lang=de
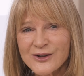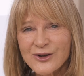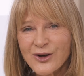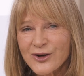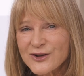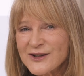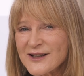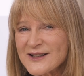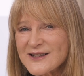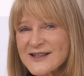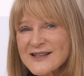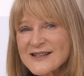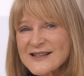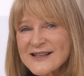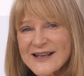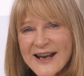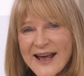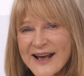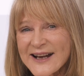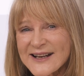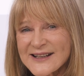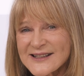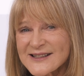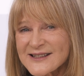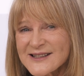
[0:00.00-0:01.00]
Doch das ist
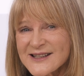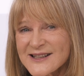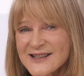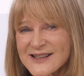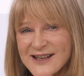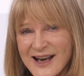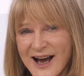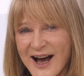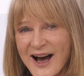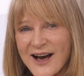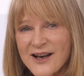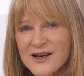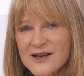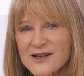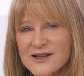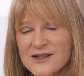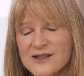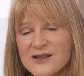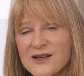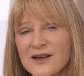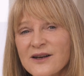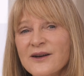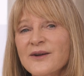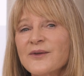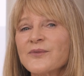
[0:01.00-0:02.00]
längst nicht
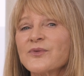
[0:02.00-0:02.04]
alles.